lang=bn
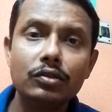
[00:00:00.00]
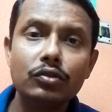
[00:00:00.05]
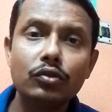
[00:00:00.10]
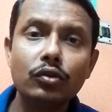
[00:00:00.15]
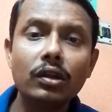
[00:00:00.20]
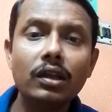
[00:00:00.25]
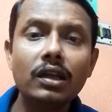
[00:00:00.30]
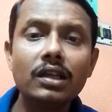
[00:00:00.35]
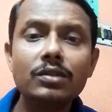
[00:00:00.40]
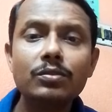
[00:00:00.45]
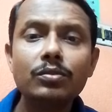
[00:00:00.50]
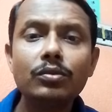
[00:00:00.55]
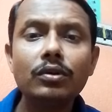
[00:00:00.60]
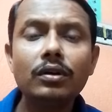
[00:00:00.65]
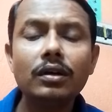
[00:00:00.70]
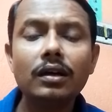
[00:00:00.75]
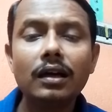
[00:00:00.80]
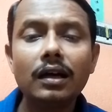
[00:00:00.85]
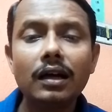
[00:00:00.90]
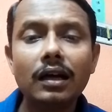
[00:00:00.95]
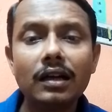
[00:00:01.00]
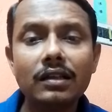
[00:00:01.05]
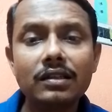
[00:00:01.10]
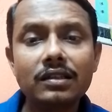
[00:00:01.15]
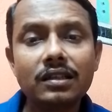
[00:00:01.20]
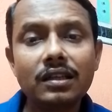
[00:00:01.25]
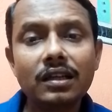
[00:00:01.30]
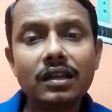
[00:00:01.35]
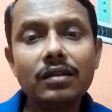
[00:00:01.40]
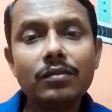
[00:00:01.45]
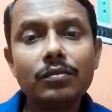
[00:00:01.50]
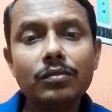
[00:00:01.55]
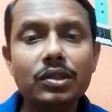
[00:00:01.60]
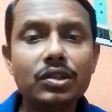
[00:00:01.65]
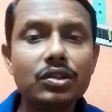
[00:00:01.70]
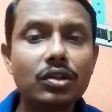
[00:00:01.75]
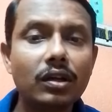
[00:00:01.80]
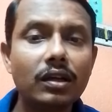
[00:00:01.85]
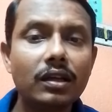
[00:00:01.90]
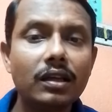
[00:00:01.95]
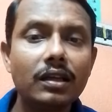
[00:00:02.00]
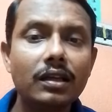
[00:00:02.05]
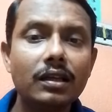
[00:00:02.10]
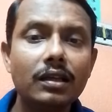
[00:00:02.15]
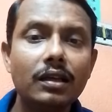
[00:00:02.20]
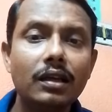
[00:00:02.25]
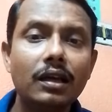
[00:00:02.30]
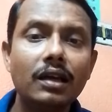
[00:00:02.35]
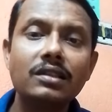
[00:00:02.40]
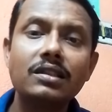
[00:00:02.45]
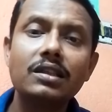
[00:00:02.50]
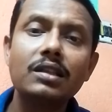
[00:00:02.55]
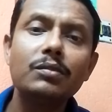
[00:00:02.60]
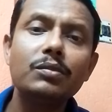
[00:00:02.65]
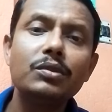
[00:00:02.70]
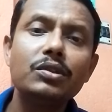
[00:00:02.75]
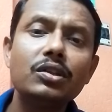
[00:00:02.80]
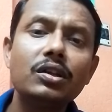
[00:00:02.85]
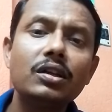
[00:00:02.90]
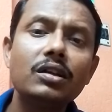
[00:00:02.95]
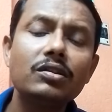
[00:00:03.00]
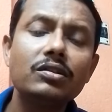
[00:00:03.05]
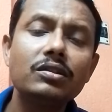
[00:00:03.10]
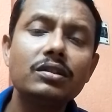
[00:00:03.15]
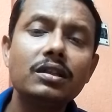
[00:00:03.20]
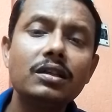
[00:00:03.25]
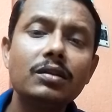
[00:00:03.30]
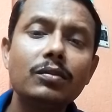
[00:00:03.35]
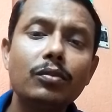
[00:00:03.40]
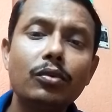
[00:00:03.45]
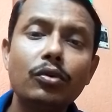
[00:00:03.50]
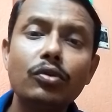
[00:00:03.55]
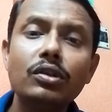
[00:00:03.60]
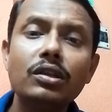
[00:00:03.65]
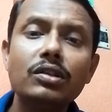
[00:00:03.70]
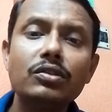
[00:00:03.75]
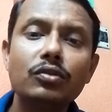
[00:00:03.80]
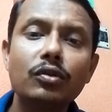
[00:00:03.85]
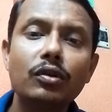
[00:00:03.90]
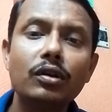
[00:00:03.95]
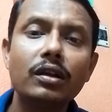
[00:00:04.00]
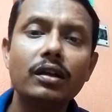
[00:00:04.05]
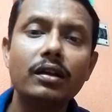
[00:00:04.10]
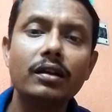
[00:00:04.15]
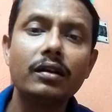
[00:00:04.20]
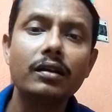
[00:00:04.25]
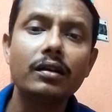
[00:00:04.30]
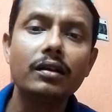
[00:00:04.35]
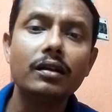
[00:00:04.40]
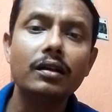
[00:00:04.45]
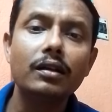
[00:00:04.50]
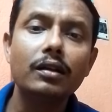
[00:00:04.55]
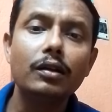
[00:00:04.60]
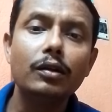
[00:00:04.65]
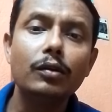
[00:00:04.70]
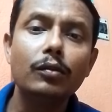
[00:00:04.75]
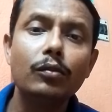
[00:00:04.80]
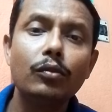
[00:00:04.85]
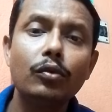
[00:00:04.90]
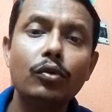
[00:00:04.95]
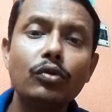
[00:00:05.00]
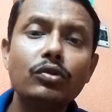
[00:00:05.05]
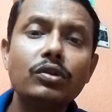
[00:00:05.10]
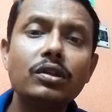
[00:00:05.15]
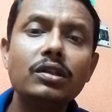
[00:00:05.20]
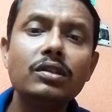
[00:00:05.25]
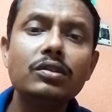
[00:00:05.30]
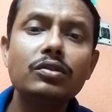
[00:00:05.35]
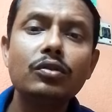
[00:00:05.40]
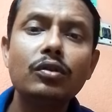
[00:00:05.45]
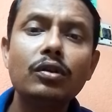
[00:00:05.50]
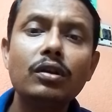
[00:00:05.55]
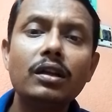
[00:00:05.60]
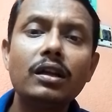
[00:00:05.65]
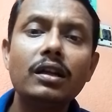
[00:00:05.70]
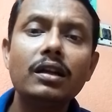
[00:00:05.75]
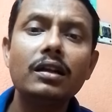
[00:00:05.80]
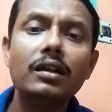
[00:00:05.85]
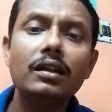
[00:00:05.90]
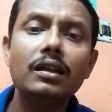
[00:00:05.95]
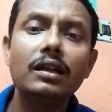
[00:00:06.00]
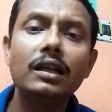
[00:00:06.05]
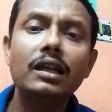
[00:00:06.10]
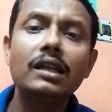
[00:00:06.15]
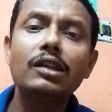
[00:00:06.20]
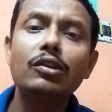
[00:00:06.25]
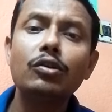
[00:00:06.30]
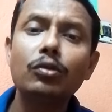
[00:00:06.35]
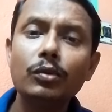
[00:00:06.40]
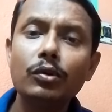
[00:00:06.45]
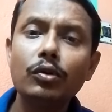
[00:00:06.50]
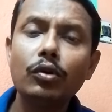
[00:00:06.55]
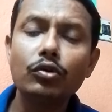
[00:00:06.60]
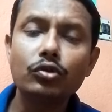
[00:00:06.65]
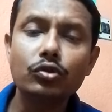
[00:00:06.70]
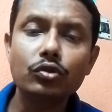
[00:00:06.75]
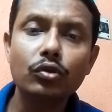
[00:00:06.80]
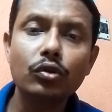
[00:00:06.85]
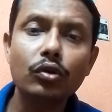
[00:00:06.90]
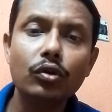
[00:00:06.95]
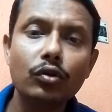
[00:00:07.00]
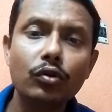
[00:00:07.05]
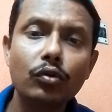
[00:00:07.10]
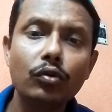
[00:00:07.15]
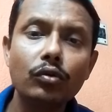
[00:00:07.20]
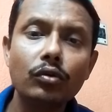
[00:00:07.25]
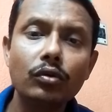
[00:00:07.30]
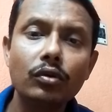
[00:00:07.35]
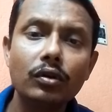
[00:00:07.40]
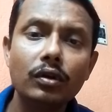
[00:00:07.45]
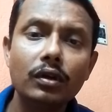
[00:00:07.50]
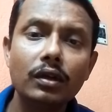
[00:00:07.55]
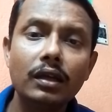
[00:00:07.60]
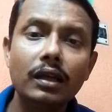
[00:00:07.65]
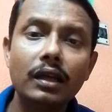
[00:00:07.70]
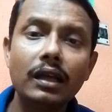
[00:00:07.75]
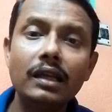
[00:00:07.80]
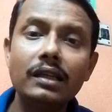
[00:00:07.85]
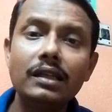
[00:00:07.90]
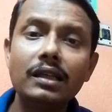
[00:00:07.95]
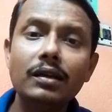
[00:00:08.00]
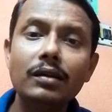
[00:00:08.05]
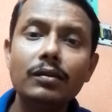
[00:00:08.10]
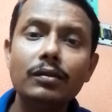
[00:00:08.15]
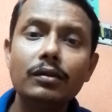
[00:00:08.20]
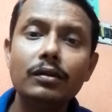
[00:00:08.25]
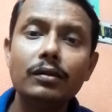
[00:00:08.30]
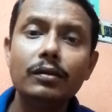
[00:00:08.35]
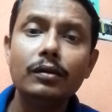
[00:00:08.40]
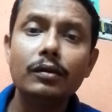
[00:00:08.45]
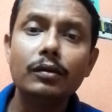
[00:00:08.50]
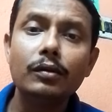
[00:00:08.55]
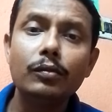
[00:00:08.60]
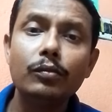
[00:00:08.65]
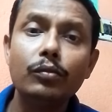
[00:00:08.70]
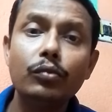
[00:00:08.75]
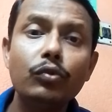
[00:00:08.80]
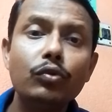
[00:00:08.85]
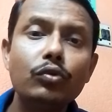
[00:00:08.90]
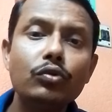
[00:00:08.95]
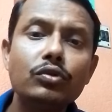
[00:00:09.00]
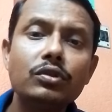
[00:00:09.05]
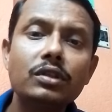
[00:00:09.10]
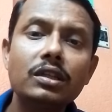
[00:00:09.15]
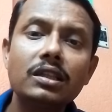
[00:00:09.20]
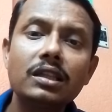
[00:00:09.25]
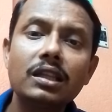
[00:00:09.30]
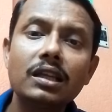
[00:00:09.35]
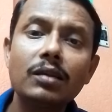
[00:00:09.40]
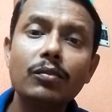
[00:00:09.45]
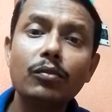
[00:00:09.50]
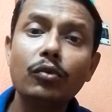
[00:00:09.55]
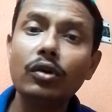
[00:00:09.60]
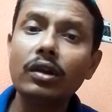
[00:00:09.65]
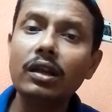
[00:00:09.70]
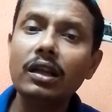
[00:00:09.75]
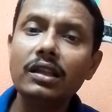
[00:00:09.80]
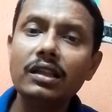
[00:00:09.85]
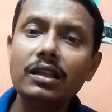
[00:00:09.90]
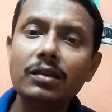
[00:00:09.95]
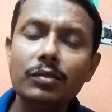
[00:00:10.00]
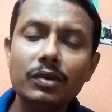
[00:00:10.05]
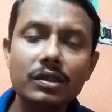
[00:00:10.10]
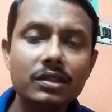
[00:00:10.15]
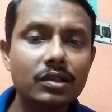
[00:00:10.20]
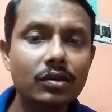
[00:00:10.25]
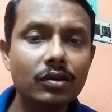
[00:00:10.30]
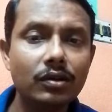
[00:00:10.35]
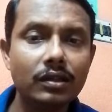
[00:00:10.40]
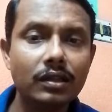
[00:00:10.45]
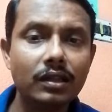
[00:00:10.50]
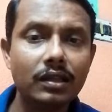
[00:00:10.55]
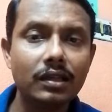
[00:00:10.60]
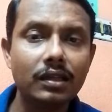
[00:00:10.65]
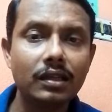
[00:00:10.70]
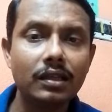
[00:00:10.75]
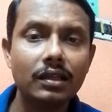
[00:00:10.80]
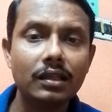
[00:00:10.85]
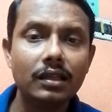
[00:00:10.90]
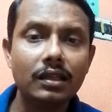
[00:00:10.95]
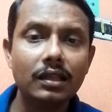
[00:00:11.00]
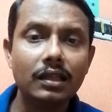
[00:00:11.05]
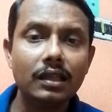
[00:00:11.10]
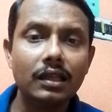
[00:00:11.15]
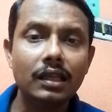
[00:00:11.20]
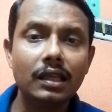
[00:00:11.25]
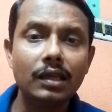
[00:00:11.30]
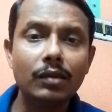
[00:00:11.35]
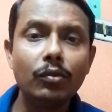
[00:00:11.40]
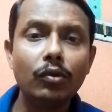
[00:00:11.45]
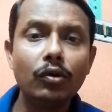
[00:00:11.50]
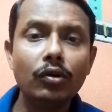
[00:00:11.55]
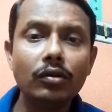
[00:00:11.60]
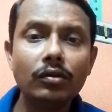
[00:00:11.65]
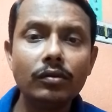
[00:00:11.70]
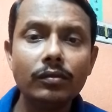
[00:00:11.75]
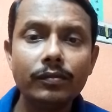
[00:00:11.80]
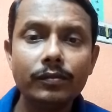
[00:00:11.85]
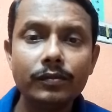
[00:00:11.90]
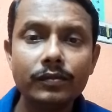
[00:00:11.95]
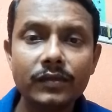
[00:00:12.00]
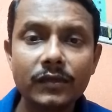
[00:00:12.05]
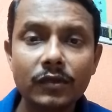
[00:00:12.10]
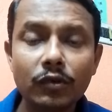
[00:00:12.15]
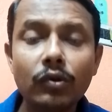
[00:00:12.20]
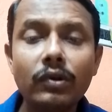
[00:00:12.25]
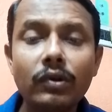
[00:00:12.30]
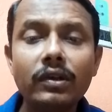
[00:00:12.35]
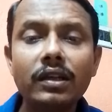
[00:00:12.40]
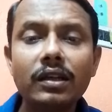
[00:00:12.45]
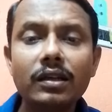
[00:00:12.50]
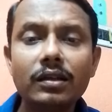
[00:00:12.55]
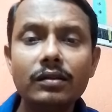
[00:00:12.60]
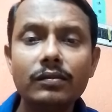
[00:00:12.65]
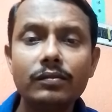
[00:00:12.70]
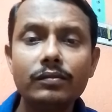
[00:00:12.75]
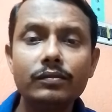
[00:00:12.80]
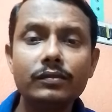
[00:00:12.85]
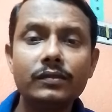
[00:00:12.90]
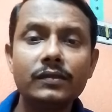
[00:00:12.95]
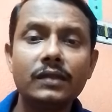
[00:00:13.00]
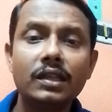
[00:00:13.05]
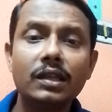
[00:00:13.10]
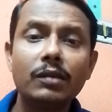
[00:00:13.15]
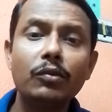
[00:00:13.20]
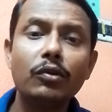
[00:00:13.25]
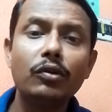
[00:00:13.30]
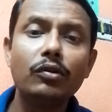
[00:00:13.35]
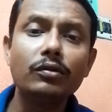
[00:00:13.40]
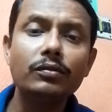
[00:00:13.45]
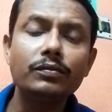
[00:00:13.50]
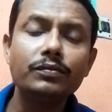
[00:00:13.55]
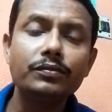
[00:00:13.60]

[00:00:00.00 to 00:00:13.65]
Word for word: চলে আসব আজকের বিষয় আজকের বিষয় হচ্ছে ফ্রোজেন শোল্ডার ফ্রোজেন শোল্ডার একটি খুবই কষ্টকর রোগ এইটা পুরুষদের থেকে মহিলাদের বেশি হয়ে থাকে এবং ও এটা এবং